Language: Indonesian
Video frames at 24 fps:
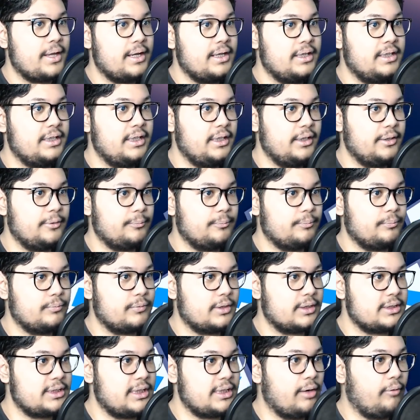ini
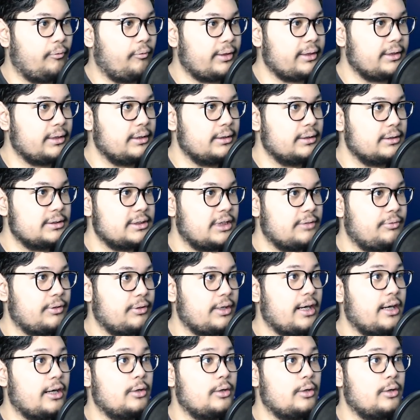silver silver ada